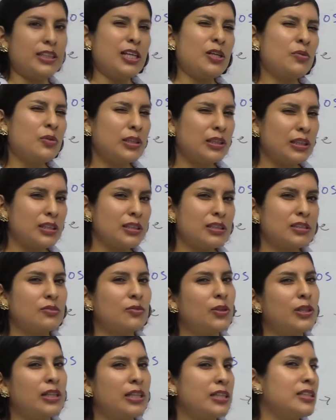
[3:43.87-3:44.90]
¿Recuerdas
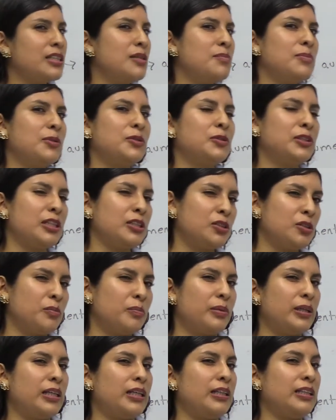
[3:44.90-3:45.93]
cuál es el proceso
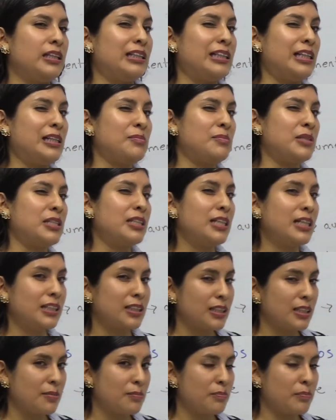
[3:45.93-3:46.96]
para
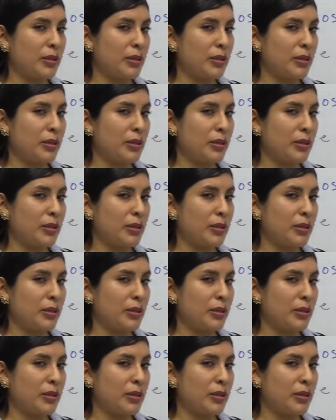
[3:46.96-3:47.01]
determinar